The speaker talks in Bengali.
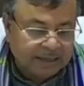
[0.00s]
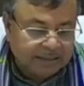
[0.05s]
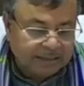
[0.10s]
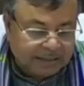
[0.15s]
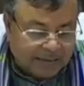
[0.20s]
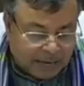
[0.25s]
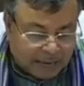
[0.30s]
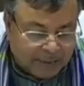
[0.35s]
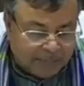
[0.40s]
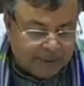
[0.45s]

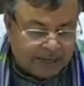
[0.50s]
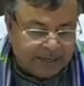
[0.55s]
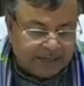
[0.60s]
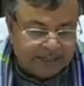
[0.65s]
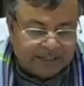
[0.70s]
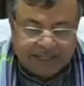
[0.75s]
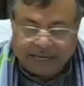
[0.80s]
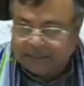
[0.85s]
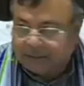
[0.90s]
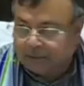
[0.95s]
টাইমিং
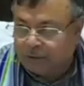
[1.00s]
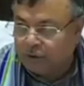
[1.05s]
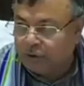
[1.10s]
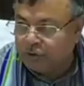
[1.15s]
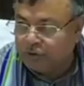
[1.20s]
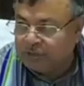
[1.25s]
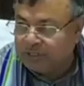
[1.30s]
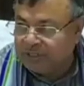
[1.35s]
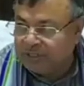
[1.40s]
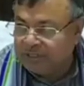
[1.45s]

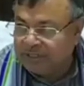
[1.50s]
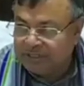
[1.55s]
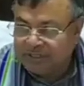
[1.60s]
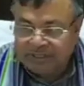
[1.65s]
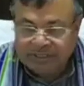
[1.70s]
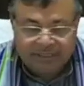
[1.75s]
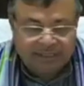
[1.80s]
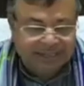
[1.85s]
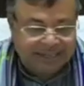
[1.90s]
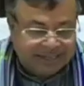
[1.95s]
টেকনোলজি
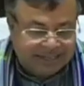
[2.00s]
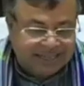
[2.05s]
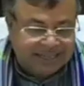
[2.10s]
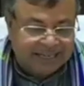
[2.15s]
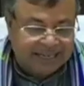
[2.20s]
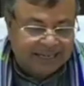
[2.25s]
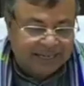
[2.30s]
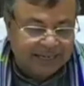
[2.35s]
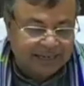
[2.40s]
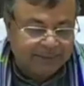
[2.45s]

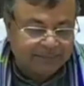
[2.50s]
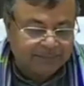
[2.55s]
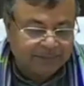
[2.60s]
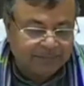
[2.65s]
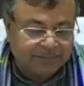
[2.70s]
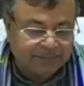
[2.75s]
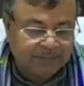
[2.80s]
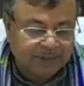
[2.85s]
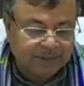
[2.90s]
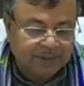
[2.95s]
ইন্ডিয়া
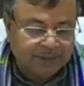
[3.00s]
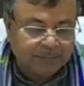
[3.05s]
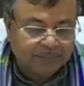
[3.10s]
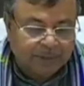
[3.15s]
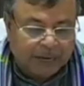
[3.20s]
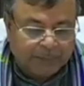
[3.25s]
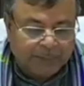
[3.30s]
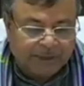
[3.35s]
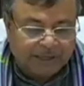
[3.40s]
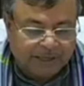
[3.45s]

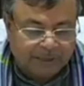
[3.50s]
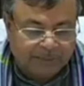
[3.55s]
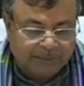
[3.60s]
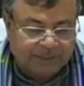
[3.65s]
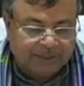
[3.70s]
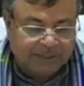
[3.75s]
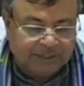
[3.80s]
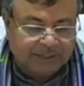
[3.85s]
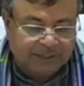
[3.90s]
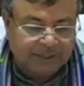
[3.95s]
প্রাইভেট
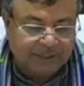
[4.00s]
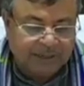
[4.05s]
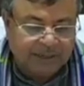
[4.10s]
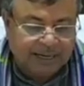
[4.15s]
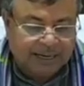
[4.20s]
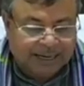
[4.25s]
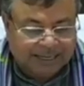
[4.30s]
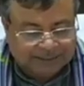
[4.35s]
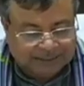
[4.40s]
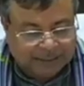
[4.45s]
লিমিটেড
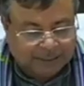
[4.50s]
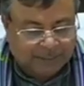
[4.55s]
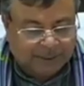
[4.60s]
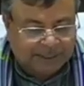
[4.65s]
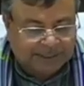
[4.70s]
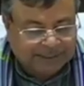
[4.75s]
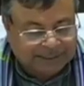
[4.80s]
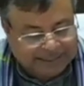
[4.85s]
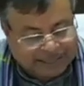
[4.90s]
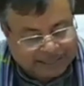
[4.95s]
হায়দ্রাবাদ
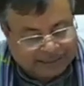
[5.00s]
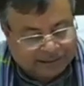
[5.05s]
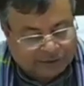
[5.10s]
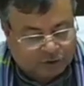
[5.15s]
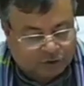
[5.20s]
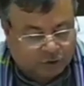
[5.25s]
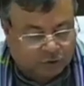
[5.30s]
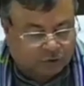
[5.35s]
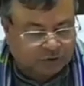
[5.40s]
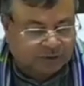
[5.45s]
এটা একটা
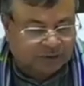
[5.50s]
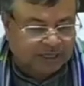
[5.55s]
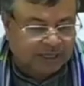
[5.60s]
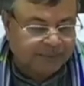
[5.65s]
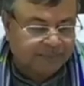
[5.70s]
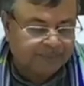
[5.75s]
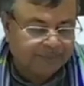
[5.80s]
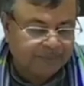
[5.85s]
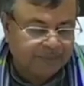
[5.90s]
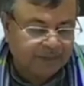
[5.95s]
সংস্থা
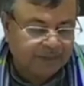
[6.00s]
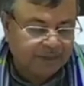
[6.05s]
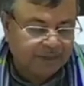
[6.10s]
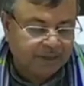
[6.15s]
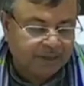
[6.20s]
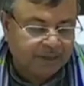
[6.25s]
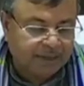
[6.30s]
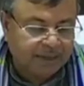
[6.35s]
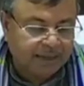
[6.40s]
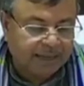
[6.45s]

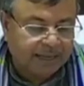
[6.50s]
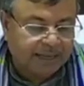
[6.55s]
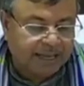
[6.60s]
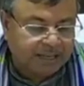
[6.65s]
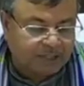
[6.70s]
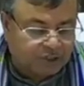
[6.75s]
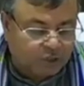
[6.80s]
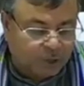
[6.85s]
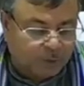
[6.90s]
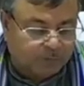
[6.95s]

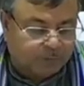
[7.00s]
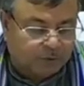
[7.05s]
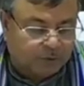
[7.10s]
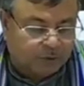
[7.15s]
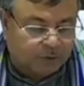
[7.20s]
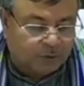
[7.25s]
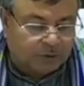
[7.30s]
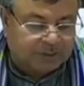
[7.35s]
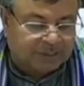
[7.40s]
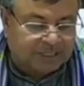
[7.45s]
এসফট
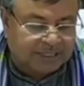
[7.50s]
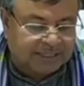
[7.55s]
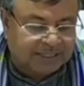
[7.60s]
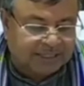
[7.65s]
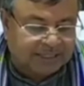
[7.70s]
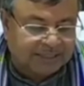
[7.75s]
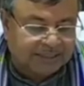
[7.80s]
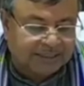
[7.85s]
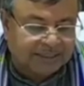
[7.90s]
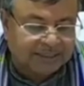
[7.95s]
কনসাল্টিং
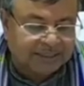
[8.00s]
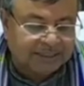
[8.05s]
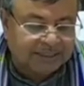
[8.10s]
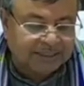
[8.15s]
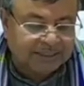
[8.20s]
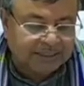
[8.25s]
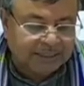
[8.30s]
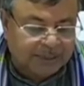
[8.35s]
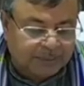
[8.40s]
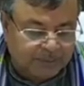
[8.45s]

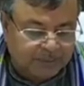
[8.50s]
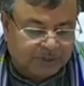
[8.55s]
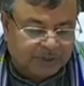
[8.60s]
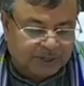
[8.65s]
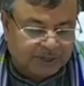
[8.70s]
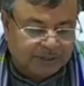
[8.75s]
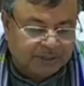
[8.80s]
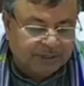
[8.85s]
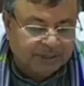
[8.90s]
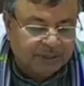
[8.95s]

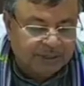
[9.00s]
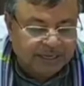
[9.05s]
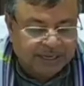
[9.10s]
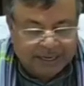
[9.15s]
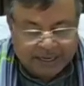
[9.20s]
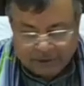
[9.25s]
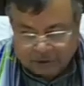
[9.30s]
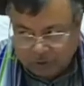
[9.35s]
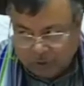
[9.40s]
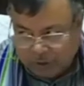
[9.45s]
লিমিটেড
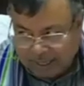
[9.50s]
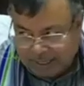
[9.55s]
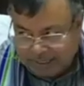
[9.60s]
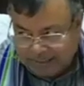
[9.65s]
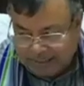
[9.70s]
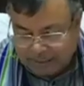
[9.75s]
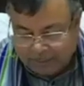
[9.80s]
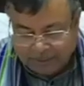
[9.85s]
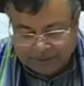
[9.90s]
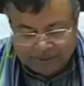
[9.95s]
এটাও
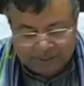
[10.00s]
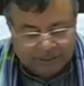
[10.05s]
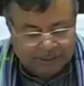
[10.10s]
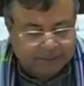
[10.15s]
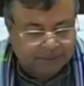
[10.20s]
হায়দ্রাবাদের